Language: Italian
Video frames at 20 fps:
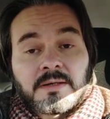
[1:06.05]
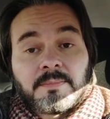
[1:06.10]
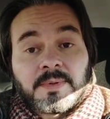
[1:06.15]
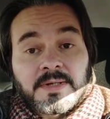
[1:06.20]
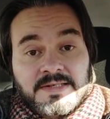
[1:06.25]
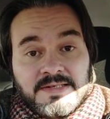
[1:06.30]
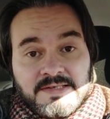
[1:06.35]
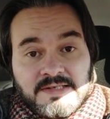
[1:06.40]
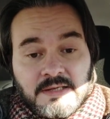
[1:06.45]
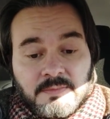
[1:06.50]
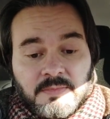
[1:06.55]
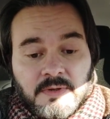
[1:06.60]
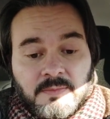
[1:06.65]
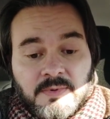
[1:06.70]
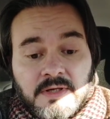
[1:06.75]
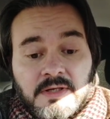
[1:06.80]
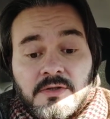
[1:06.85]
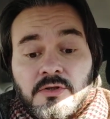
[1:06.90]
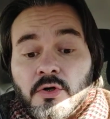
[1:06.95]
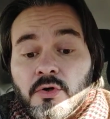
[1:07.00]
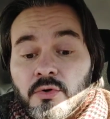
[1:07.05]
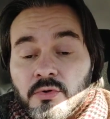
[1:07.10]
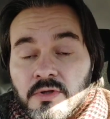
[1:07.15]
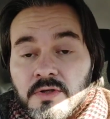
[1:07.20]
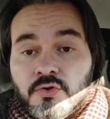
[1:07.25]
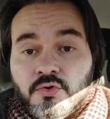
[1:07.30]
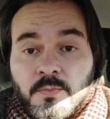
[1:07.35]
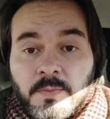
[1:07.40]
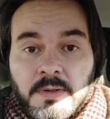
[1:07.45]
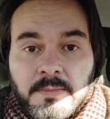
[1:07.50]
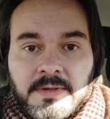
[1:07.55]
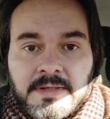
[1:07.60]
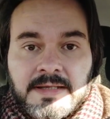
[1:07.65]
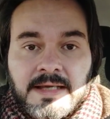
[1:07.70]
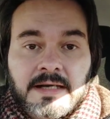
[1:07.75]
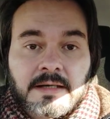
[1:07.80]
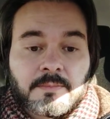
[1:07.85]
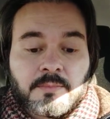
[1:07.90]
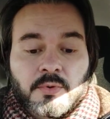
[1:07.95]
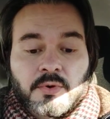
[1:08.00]
ripresa sempre per il Toro, nei
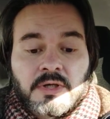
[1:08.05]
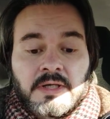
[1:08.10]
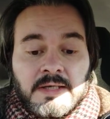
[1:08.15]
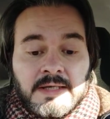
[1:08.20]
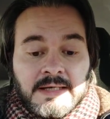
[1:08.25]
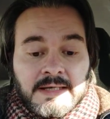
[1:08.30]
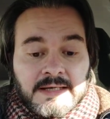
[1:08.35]
supplementari poi